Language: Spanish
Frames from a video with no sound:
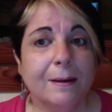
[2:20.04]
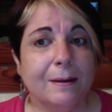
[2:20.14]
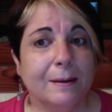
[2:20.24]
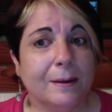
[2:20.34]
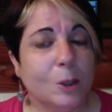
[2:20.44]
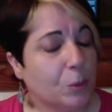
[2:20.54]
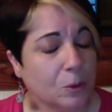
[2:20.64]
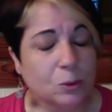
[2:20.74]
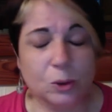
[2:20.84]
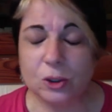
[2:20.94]
Eh, los
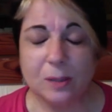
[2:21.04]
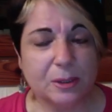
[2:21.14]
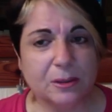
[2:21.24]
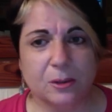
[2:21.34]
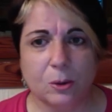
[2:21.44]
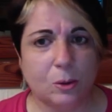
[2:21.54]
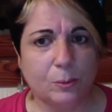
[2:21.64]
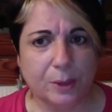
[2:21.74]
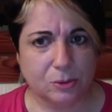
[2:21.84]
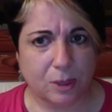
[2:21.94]
productos solamente los
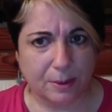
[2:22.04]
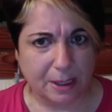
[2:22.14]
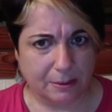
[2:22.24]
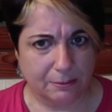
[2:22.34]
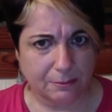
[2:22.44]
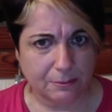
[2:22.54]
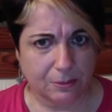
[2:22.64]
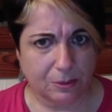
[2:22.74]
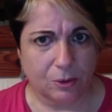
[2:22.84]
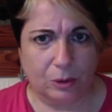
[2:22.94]
compras una vez,
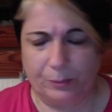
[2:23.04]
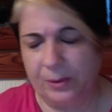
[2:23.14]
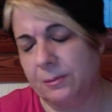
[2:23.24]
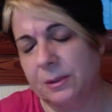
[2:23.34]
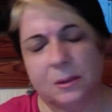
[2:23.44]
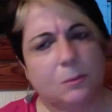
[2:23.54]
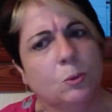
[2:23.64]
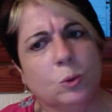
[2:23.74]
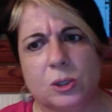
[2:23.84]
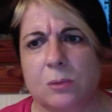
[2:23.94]
o los puedes vender
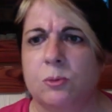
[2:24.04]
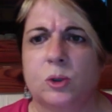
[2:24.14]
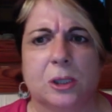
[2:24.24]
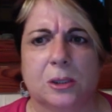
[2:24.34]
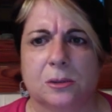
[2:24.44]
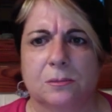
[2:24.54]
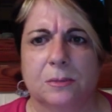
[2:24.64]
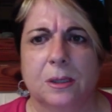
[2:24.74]
muchas, muchas.